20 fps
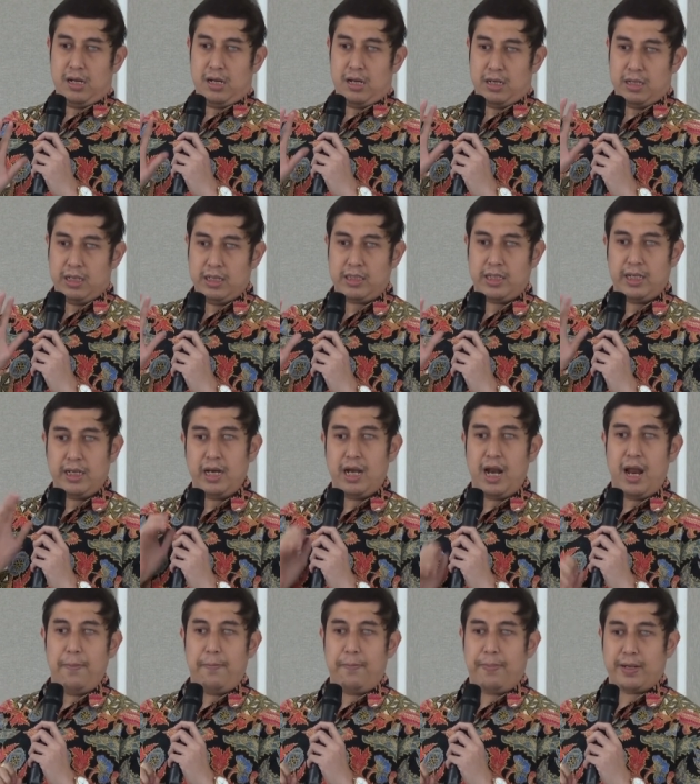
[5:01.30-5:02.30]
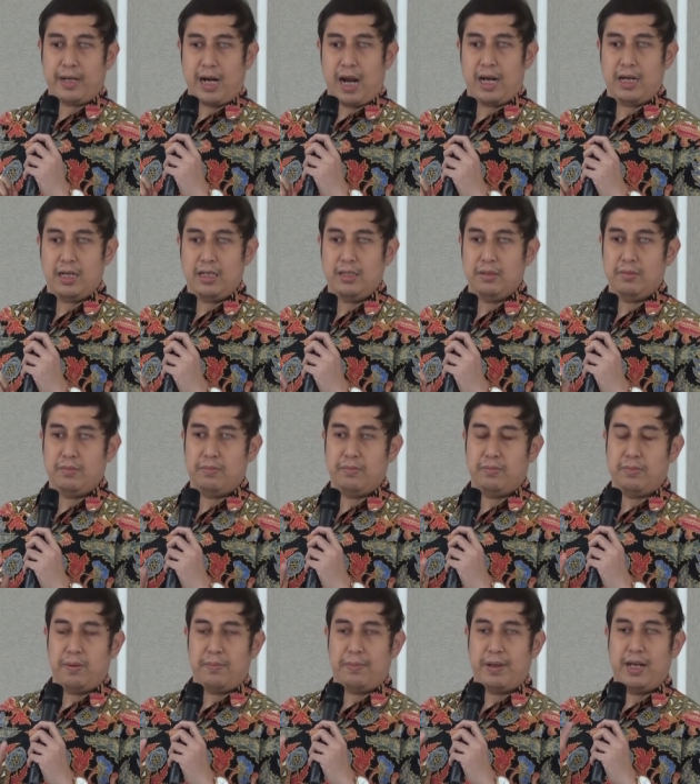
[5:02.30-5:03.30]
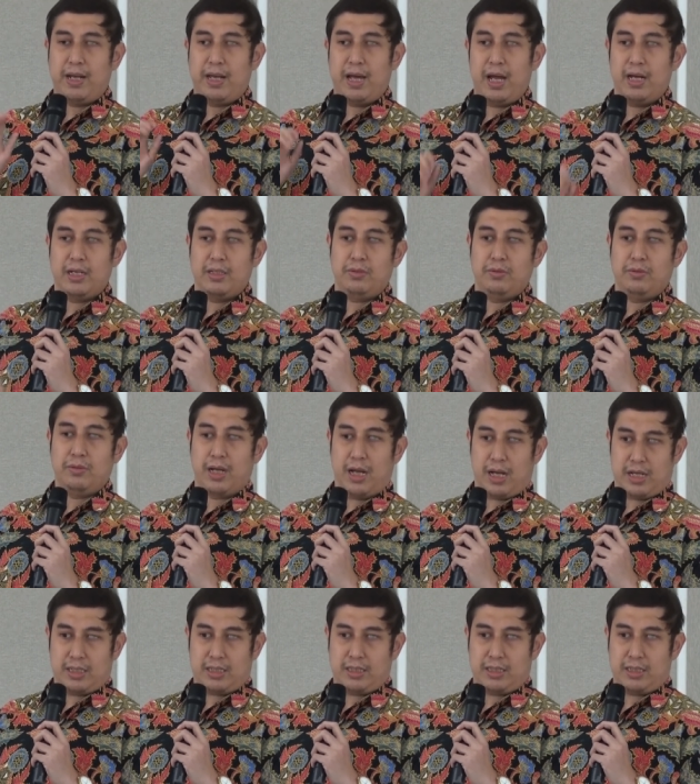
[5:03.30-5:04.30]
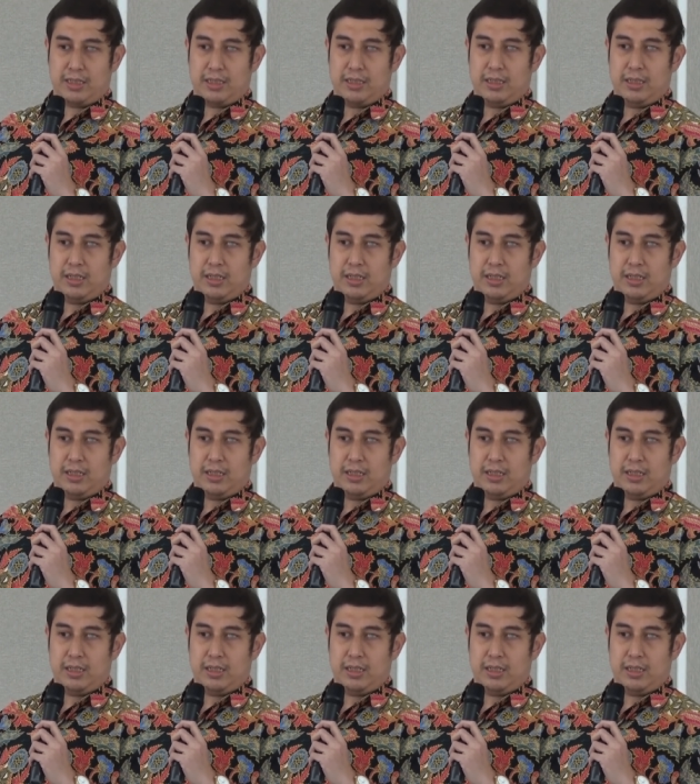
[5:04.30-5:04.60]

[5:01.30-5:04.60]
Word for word: disinilah peran pemilihan tugas,